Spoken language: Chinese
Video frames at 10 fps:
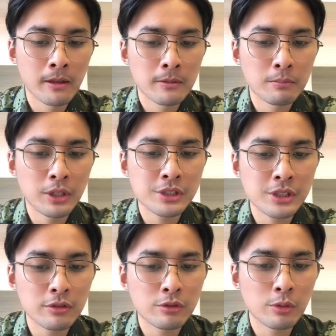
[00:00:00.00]
波音
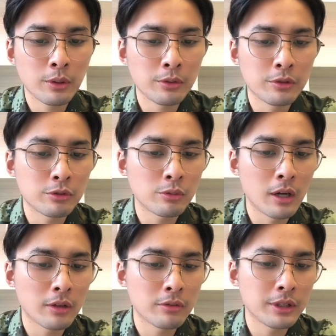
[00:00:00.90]
称，作为与中国
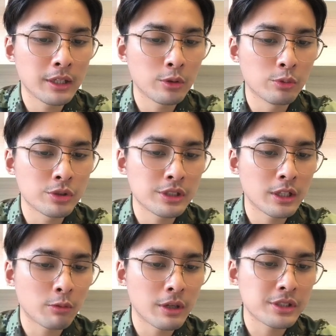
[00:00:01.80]
航空业有五十
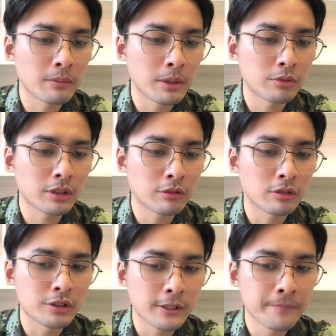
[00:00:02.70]
年关系的美国最大出
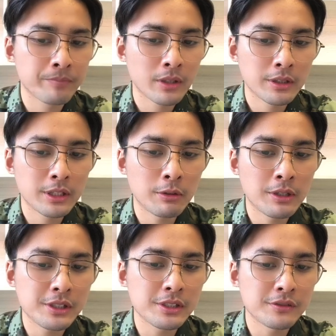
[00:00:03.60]
口商，地
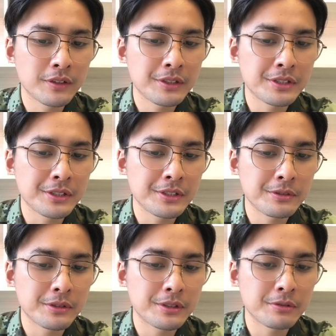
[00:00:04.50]
缘政治分歧继
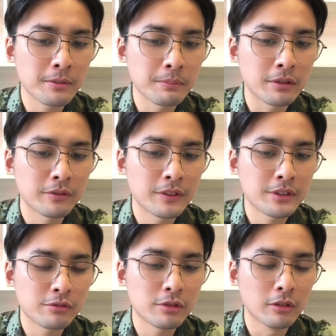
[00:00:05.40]
续制约美国飞
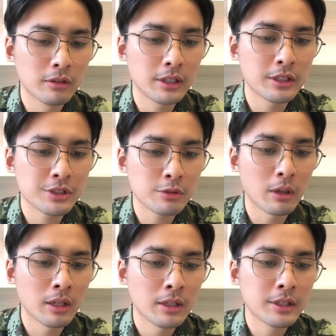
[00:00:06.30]
机出口，令人失
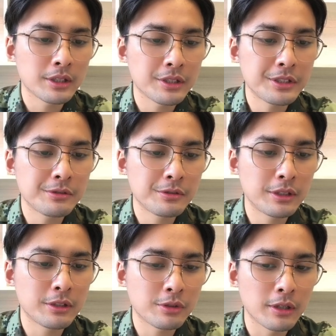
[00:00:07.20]
望。将继续
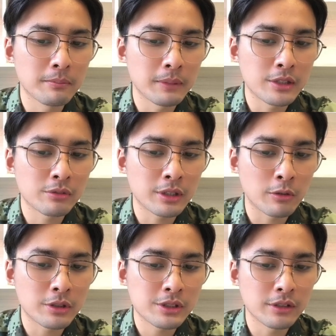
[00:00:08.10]
力劝美中两
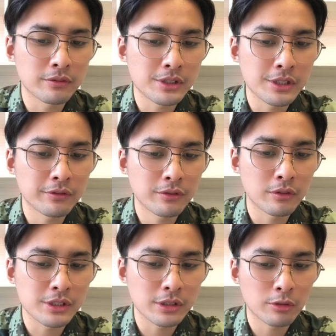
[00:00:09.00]
国政府进行富有
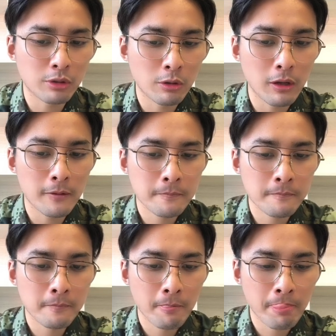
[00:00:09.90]
成效的对话，
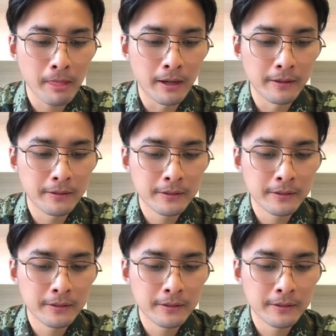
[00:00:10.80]
啊，